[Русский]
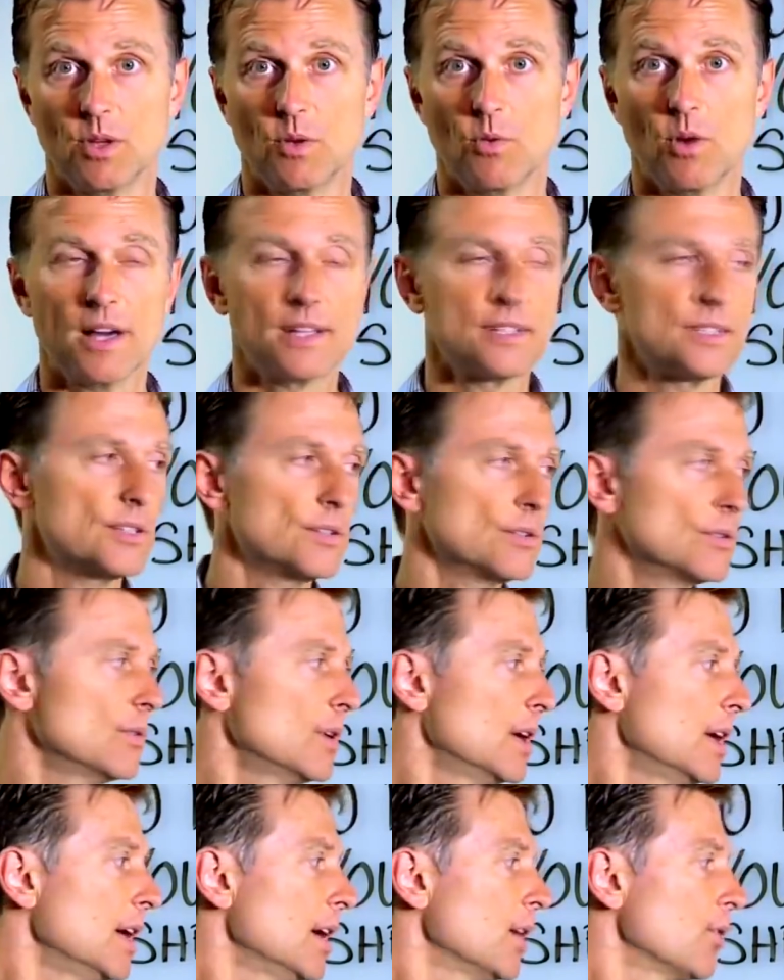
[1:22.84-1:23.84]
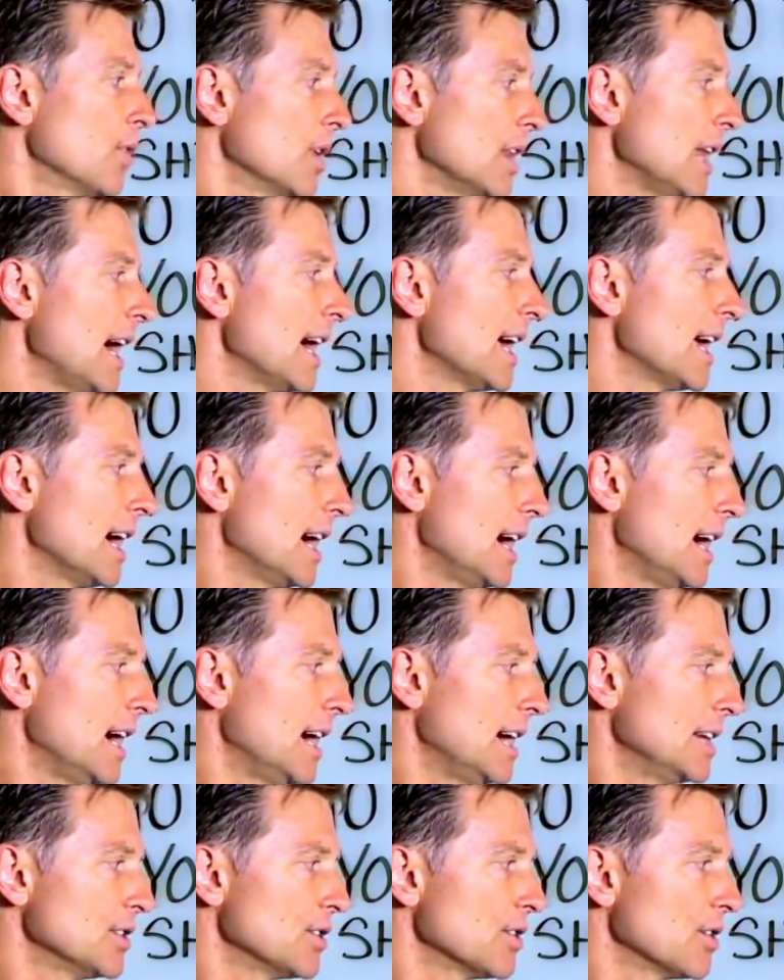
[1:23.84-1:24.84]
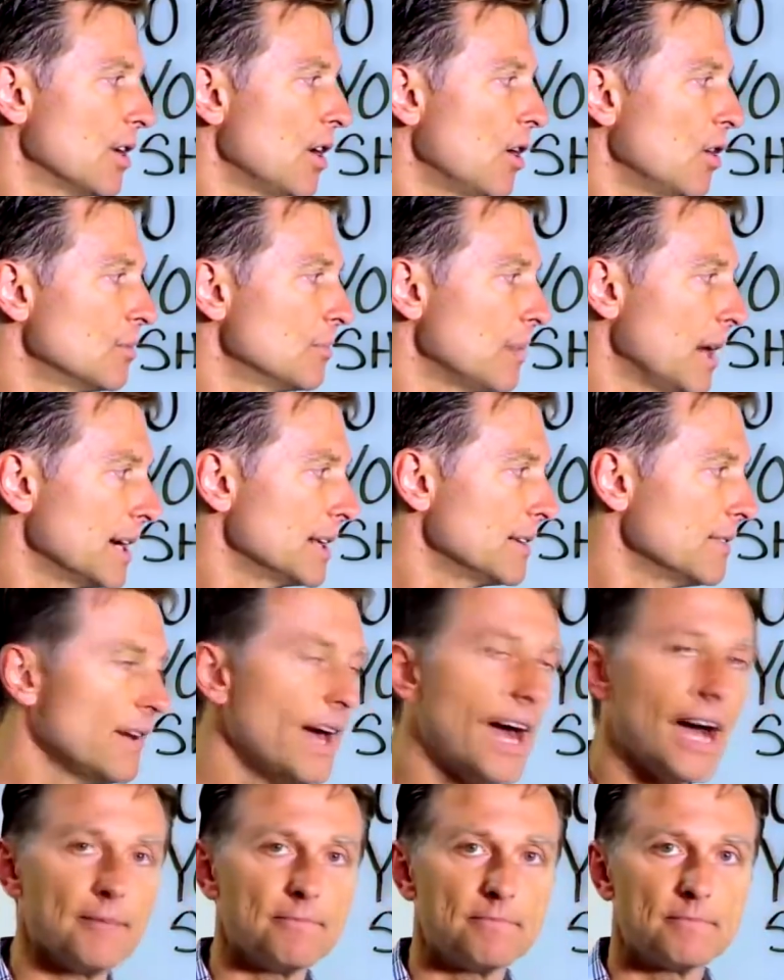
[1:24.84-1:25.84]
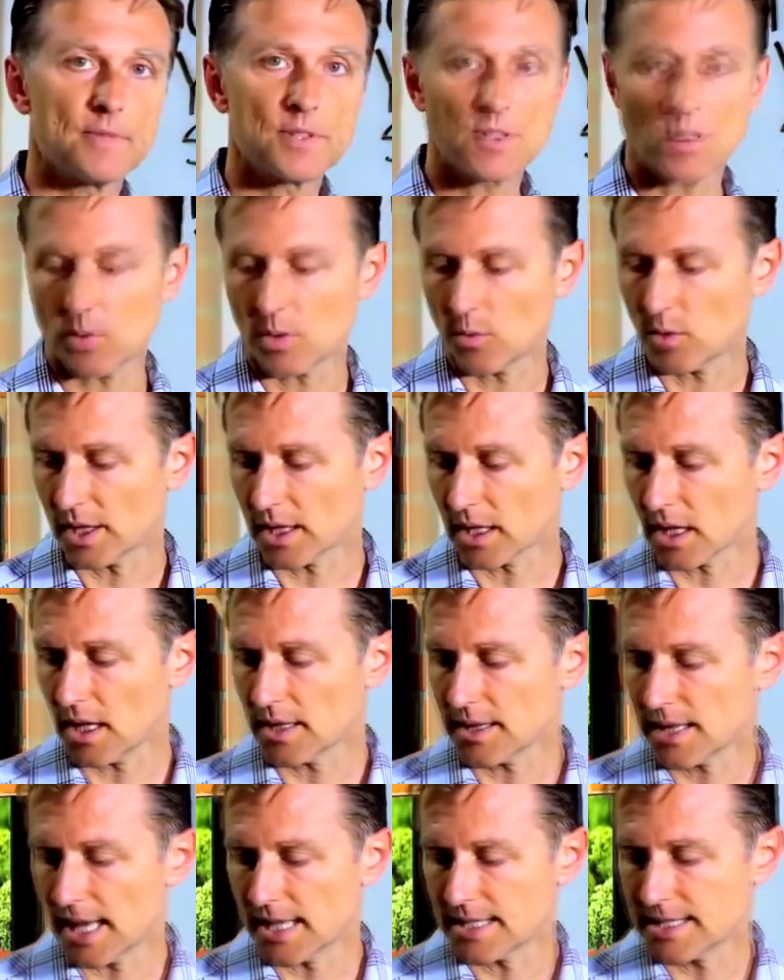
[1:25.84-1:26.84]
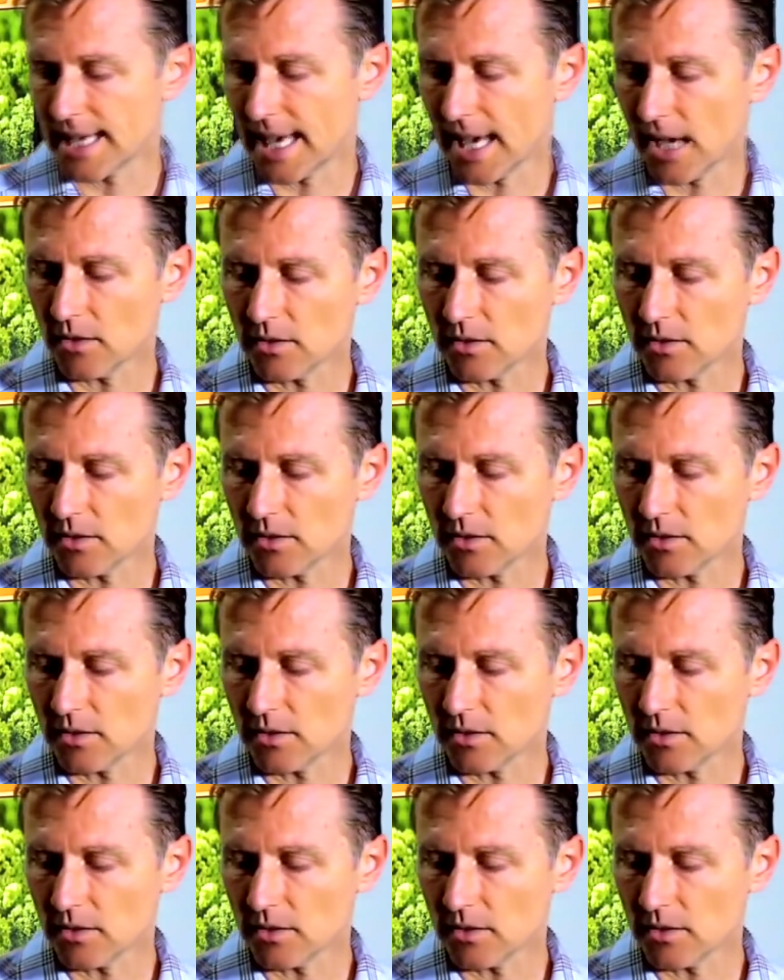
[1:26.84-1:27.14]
Придется снизить количество жиров, чтобы в ход пошел жир тела.